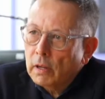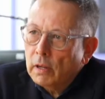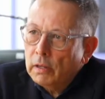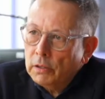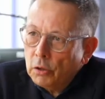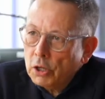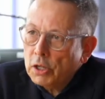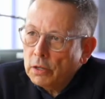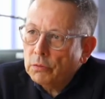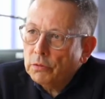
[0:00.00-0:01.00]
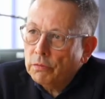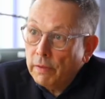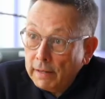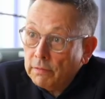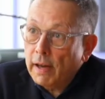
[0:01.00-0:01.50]
In Deutschland und
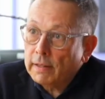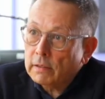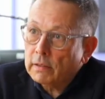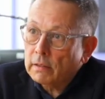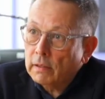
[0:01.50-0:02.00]
weltweit